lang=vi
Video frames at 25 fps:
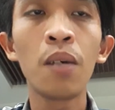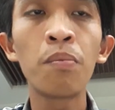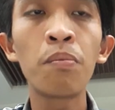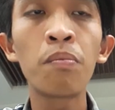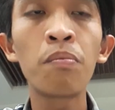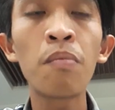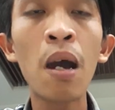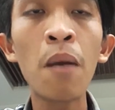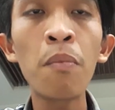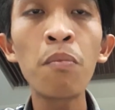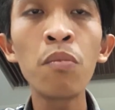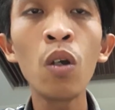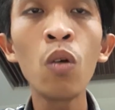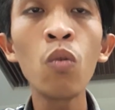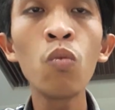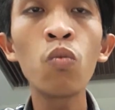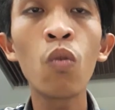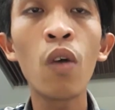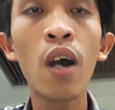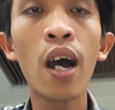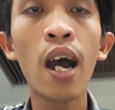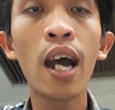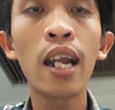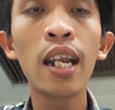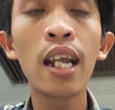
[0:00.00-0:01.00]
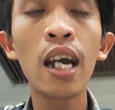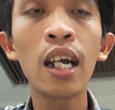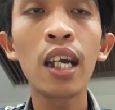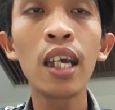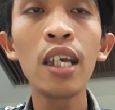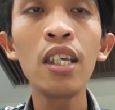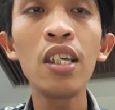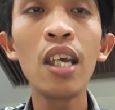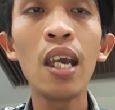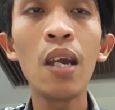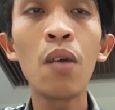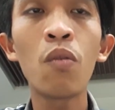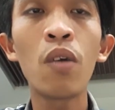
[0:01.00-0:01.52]
bấm nút và đăng ký
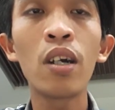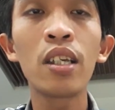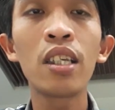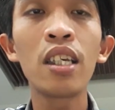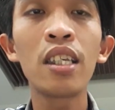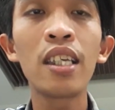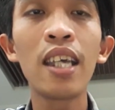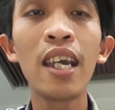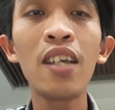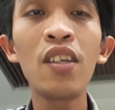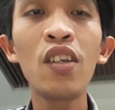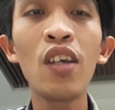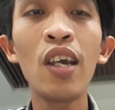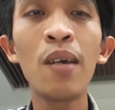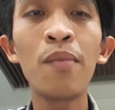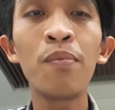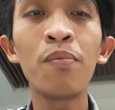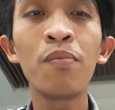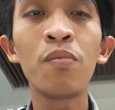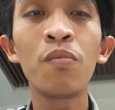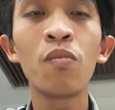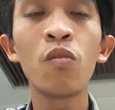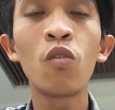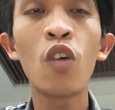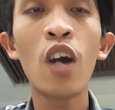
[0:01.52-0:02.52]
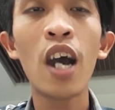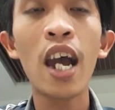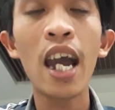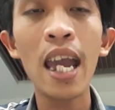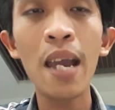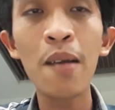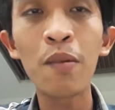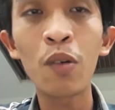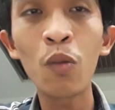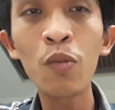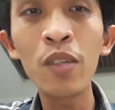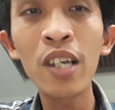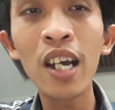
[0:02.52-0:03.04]
cho em và chia sẻ cho em và em
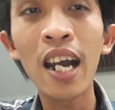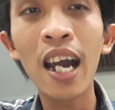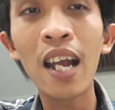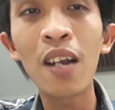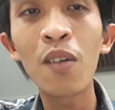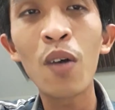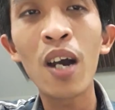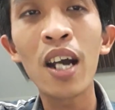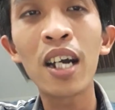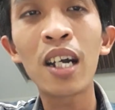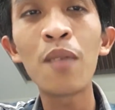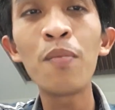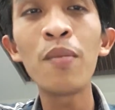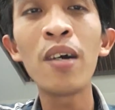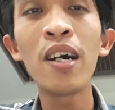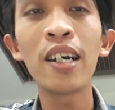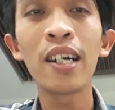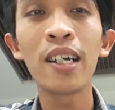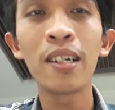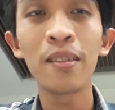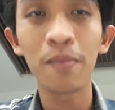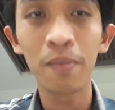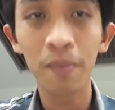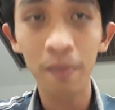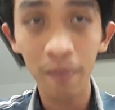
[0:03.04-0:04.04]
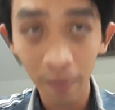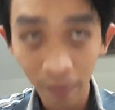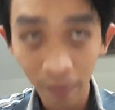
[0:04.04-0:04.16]
cũng chân thành và cảm ơn ạ à.